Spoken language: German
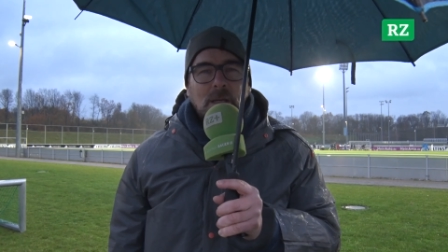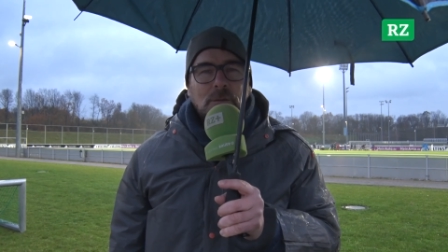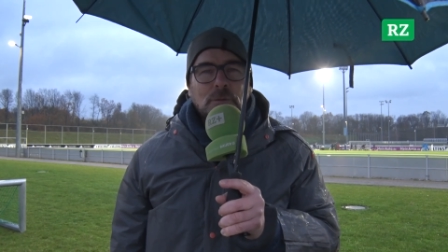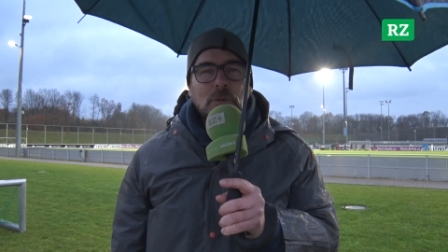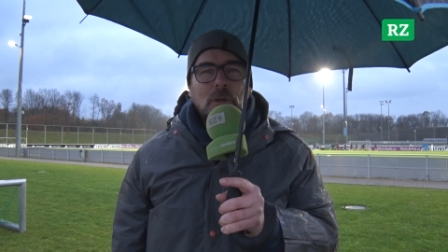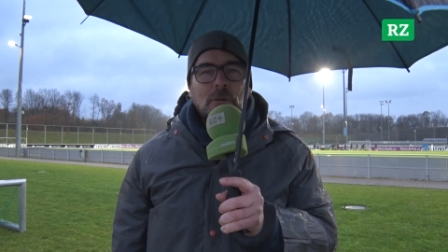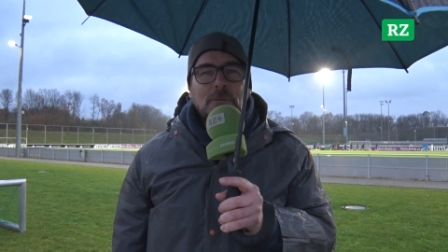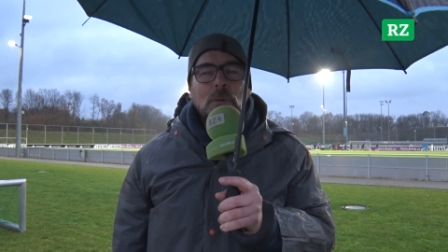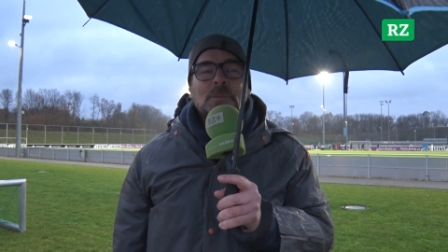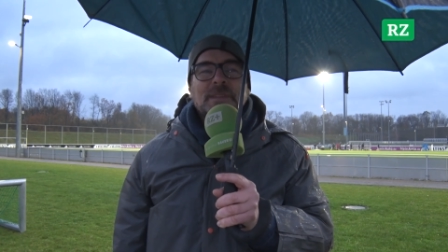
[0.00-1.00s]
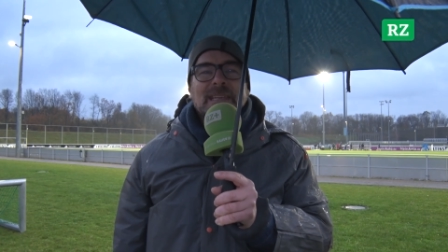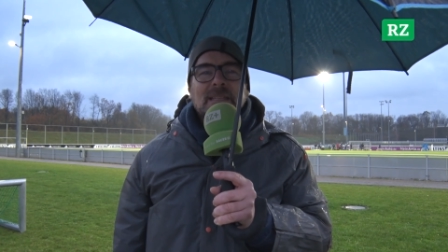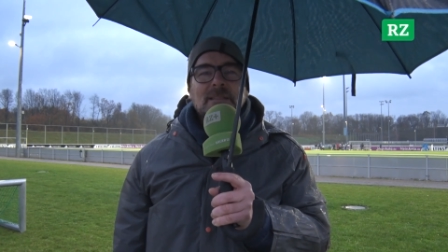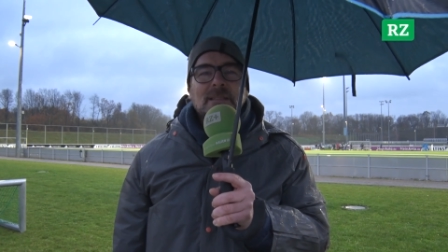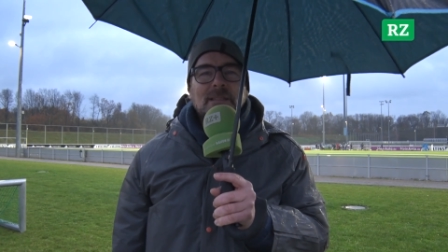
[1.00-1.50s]
Hallo und Glück auf vom
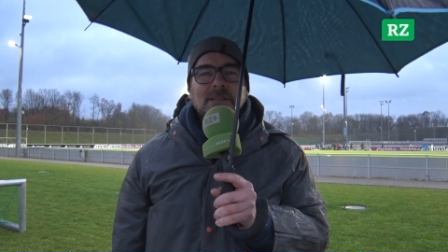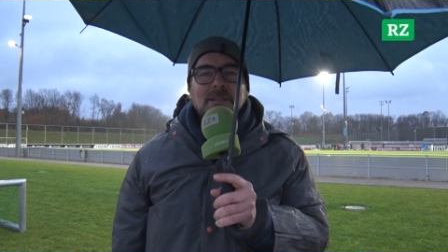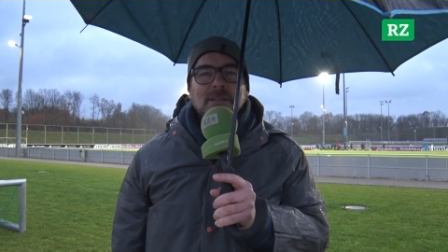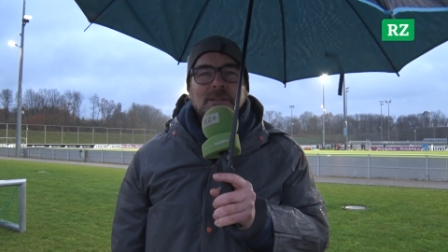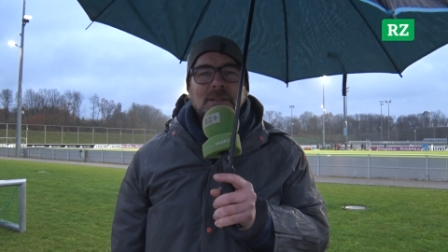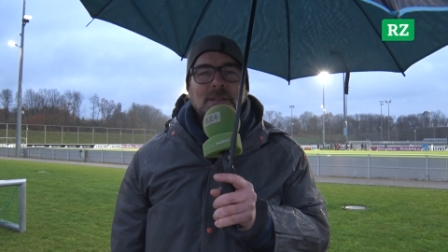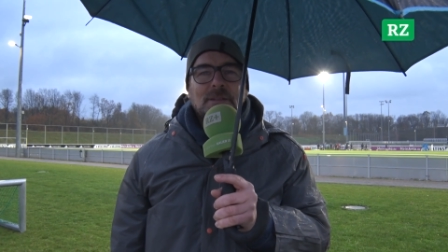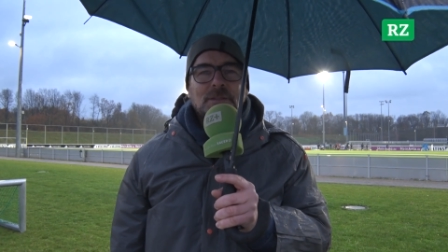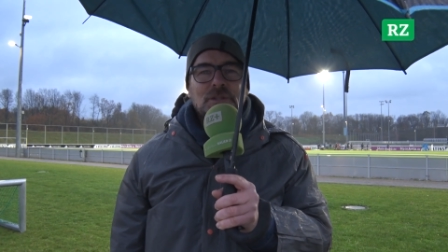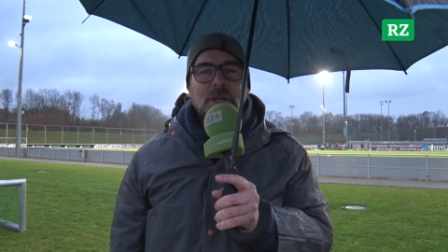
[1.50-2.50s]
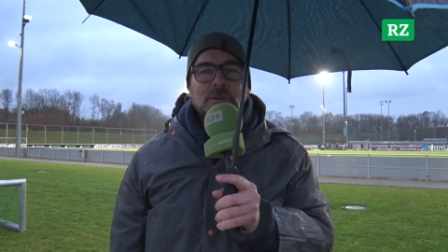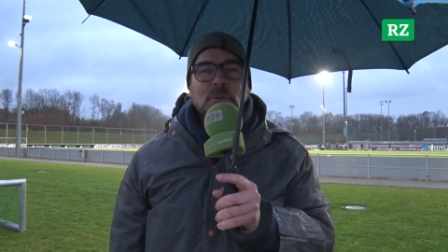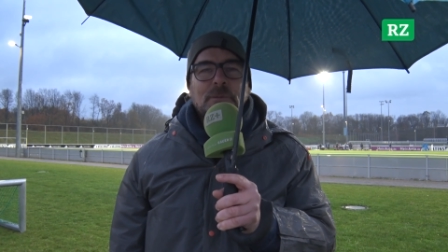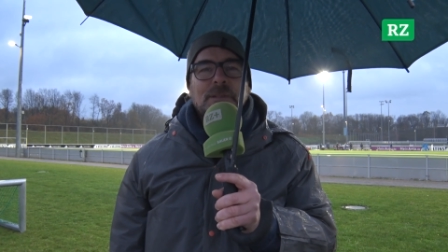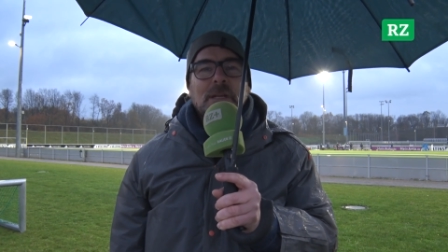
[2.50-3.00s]
Trainingsgelände des FC
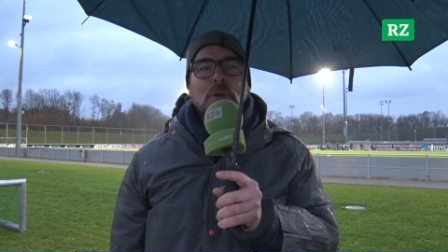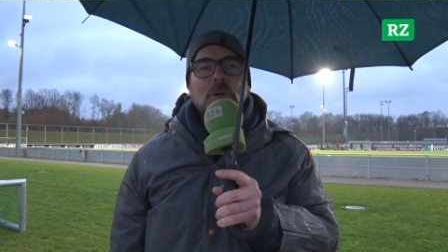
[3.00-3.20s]
Schalke 04.